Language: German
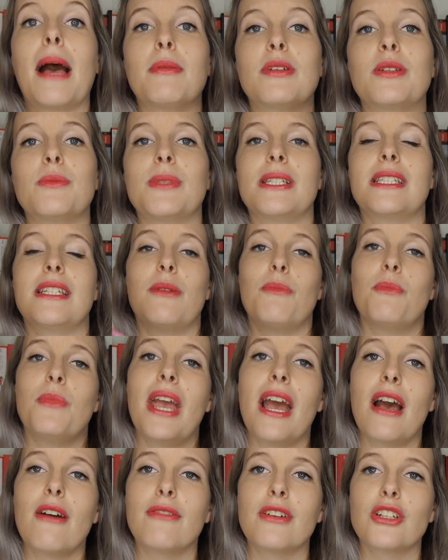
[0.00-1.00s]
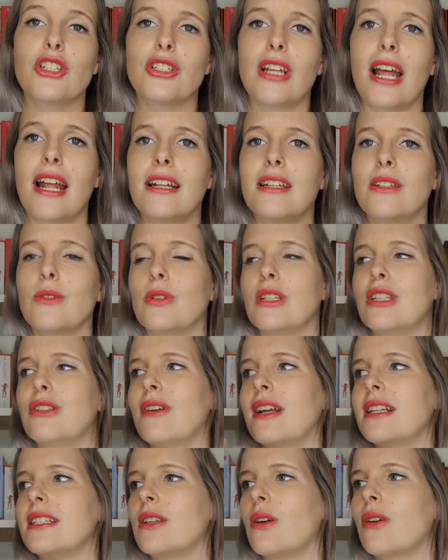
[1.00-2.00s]
habe ich ein bisschen mehr verstanden und ich
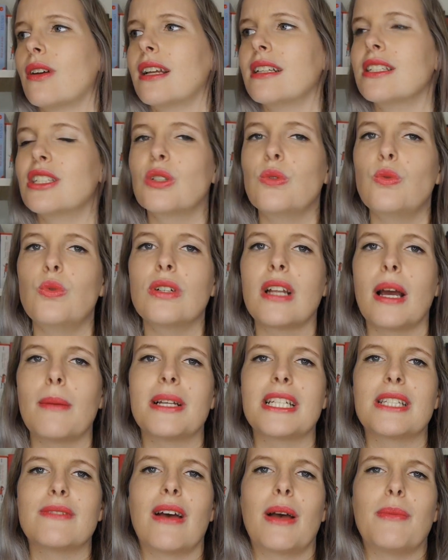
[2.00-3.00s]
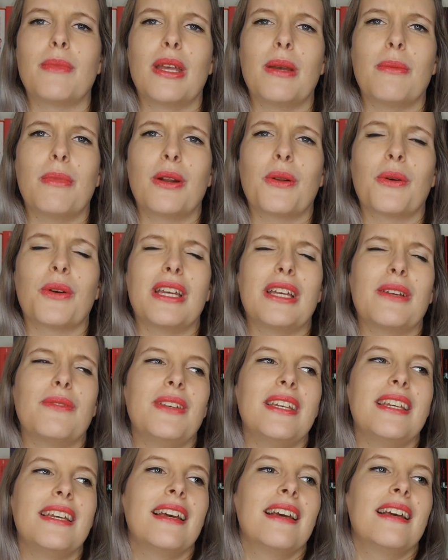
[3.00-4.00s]
fand es auch ganz gut, aber es war mir immer noch
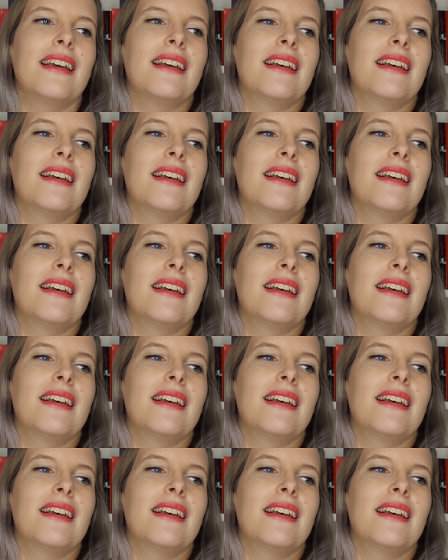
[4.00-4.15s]
irgendwie